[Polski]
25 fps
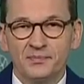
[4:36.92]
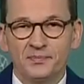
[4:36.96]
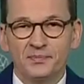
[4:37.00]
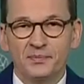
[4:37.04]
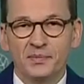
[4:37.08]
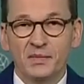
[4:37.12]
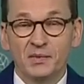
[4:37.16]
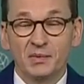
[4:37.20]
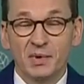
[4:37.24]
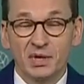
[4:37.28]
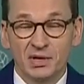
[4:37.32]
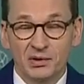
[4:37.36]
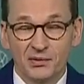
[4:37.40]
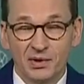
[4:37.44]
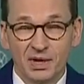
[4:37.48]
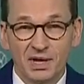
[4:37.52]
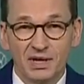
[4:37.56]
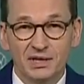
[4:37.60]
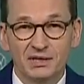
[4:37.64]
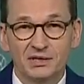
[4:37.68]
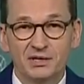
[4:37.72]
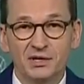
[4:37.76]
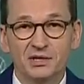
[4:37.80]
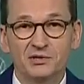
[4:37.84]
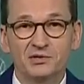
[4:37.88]
mm, będą
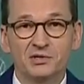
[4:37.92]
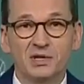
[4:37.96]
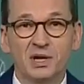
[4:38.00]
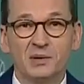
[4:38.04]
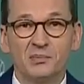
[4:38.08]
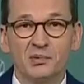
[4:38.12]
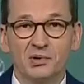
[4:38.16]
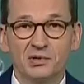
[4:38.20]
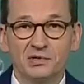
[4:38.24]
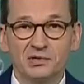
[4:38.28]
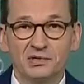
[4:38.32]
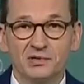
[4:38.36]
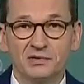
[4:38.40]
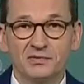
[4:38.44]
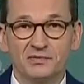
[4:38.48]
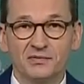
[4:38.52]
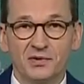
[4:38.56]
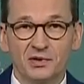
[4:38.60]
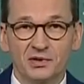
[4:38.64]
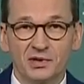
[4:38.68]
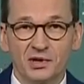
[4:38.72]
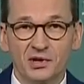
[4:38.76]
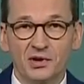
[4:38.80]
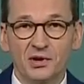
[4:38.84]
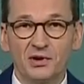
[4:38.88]
elektryczne bądź
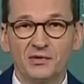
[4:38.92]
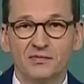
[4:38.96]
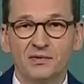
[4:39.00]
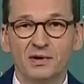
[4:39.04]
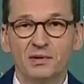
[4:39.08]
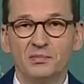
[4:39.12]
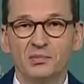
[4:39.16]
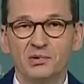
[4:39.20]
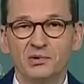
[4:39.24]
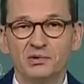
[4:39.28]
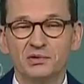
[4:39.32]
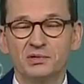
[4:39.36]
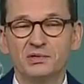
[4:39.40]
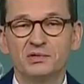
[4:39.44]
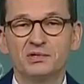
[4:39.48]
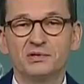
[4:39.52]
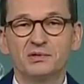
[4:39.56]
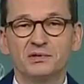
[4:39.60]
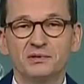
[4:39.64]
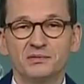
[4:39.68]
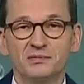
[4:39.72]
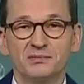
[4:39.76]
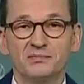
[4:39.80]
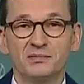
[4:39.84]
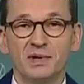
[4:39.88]
wodorowe,
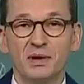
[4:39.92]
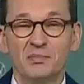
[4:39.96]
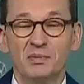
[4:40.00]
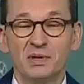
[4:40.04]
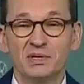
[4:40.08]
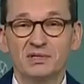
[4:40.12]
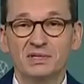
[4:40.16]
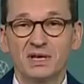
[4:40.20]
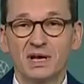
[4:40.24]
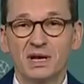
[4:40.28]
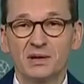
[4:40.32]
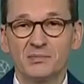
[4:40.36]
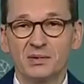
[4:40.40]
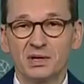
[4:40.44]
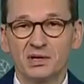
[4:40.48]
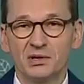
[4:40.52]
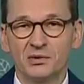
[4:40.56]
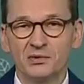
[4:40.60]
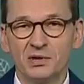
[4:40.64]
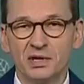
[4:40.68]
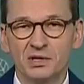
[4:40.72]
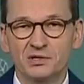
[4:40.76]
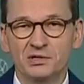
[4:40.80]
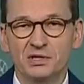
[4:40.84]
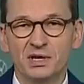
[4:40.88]
bądź napędzane
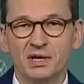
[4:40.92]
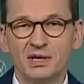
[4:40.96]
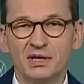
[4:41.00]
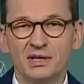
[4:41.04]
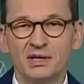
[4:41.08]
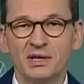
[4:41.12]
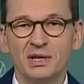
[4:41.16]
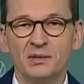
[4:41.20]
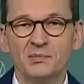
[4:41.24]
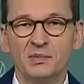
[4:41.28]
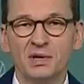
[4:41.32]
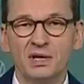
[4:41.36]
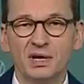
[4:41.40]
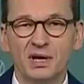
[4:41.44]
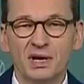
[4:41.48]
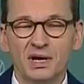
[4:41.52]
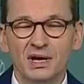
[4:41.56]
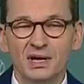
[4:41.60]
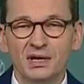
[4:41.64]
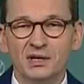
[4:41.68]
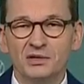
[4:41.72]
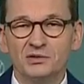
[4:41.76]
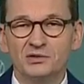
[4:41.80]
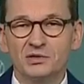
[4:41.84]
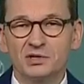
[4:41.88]
będą jeszcze innymi
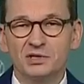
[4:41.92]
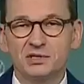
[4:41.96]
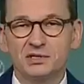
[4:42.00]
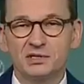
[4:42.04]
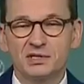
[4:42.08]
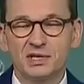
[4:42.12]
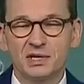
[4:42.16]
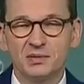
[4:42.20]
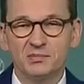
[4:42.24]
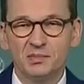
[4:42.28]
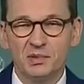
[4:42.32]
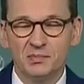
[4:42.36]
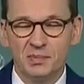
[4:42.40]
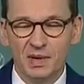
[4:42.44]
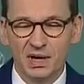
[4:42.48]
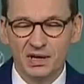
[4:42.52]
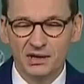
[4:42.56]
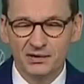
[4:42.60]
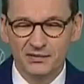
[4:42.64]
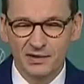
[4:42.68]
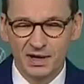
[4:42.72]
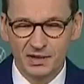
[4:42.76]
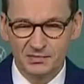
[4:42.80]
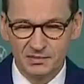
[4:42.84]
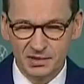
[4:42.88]
czystymi
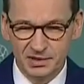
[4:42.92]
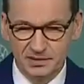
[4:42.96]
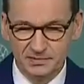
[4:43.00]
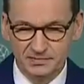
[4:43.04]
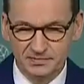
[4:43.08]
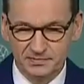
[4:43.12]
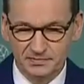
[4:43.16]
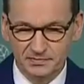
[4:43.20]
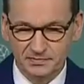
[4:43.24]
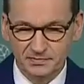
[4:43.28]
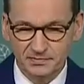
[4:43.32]
paliwami.